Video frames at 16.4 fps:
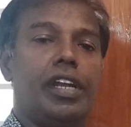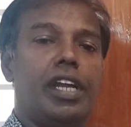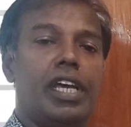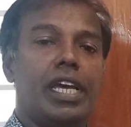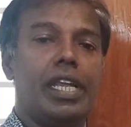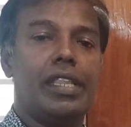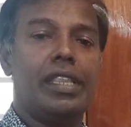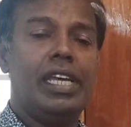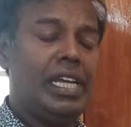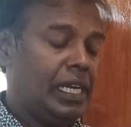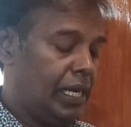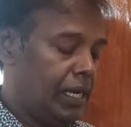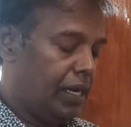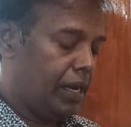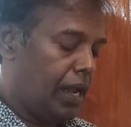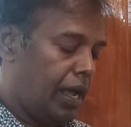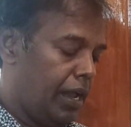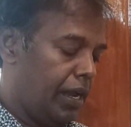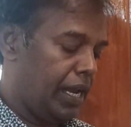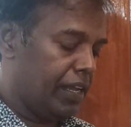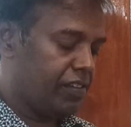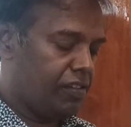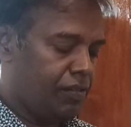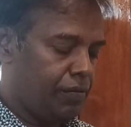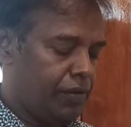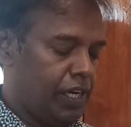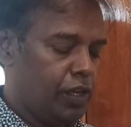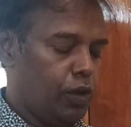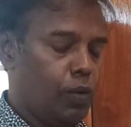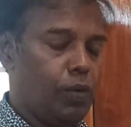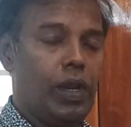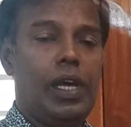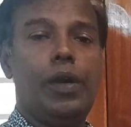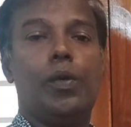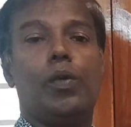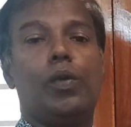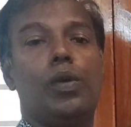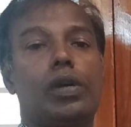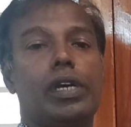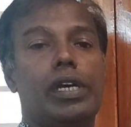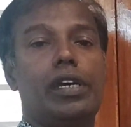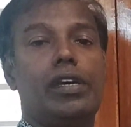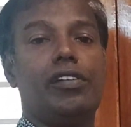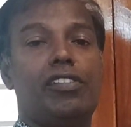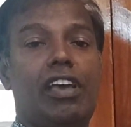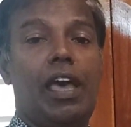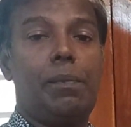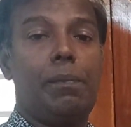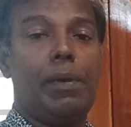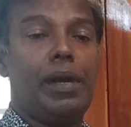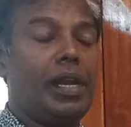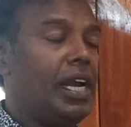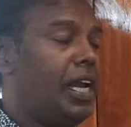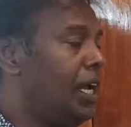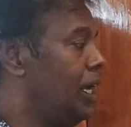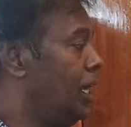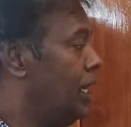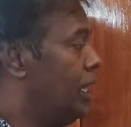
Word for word: என்னங்கிறது நான் நெக்ஸ்ட் வீடியோவில் உங்களுக்கு ஷேர் பண்ணுறேன்